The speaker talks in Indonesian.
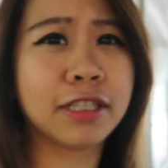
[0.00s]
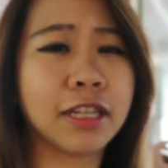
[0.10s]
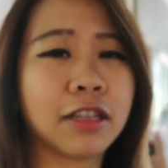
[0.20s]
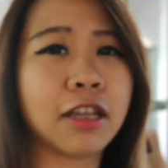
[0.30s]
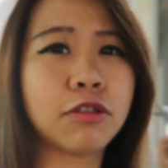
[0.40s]

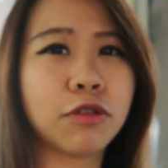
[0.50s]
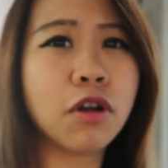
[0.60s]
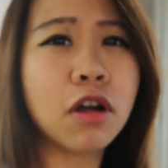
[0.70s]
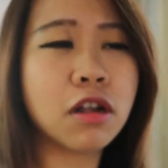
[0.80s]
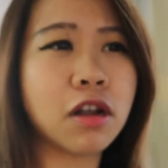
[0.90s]
Street gitu.
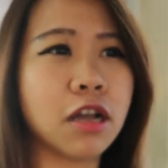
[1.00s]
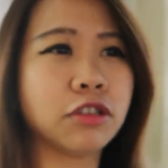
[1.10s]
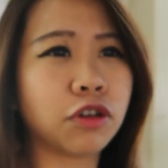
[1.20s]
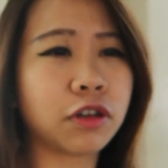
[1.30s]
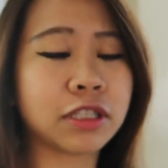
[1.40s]

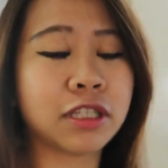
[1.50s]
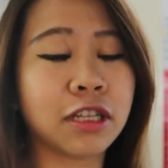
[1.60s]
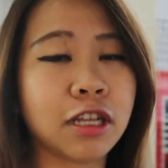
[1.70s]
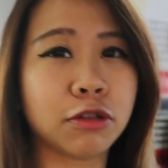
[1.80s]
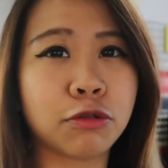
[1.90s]
Nah, Jongker
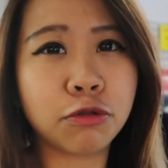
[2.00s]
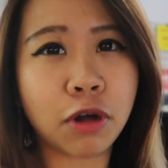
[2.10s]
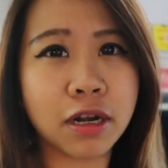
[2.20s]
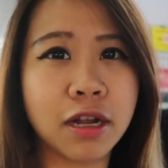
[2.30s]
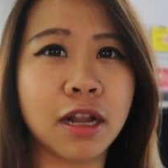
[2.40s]
Street itu
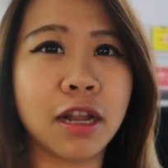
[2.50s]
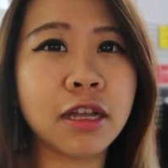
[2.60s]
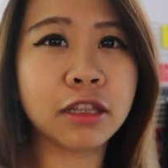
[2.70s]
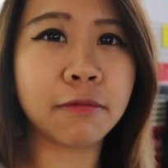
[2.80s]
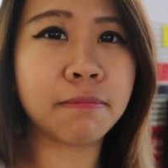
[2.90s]

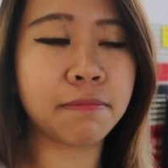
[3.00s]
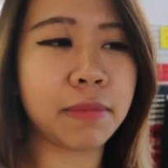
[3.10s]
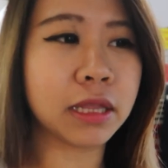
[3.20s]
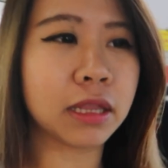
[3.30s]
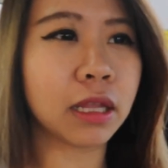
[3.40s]
adalah
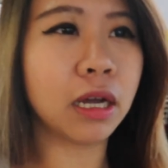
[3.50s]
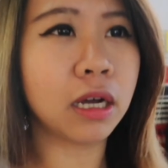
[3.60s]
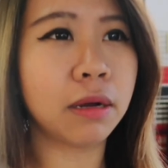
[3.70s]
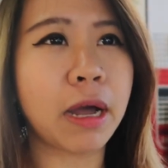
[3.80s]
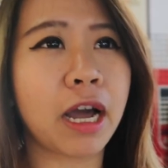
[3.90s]
tempat
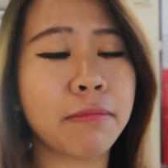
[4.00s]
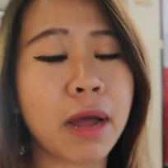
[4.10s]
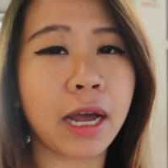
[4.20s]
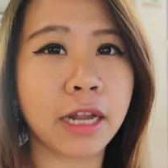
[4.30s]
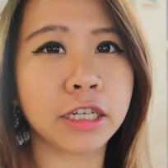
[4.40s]
eh,
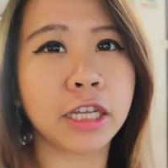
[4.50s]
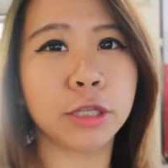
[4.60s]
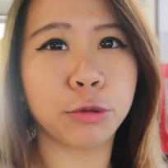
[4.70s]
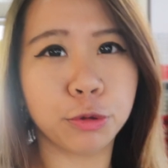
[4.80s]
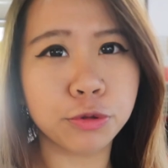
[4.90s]
makan-makan uh,
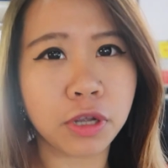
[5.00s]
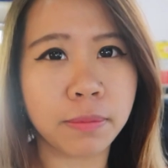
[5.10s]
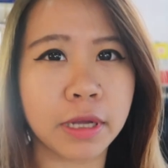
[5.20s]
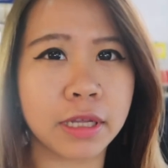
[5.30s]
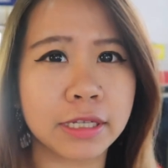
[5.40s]
gitu
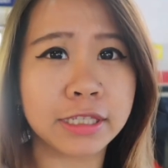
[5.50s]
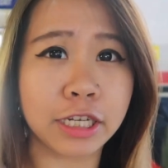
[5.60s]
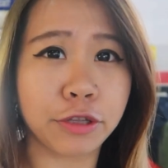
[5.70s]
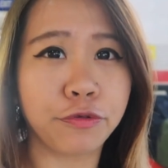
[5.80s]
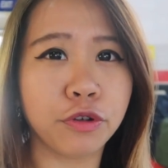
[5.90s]
sama
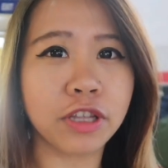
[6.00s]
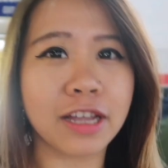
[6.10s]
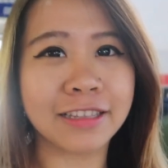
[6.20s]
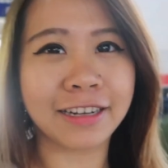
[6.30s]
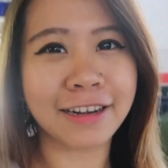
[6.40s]
street food
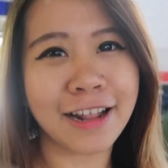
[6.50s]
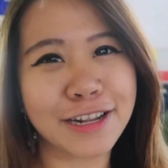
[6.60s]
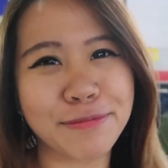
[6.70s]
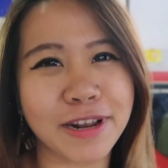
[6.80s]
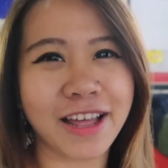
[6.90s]
yang
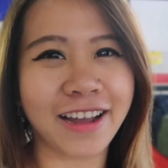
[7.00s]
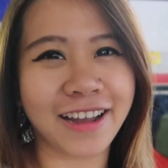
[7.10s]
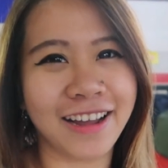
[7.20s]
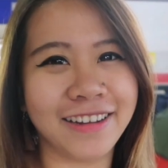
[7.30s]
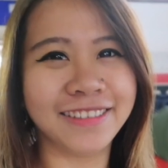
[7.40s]
terkenal di
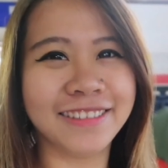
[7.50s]
Malaka.